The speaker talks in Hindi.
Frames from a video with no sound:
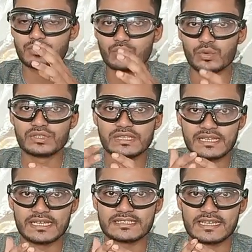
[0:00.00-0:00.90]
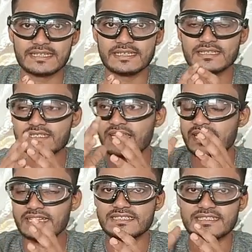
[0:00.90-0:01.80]
टूल्स लेना चाहिए चाहे
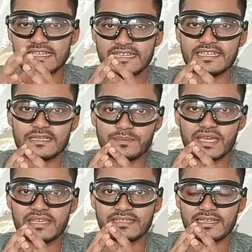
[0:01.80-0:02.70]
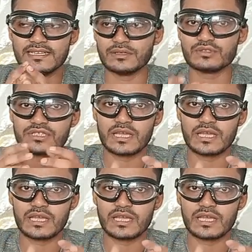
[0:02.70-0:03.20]
एल सी रिपेयरिंग के लिए हो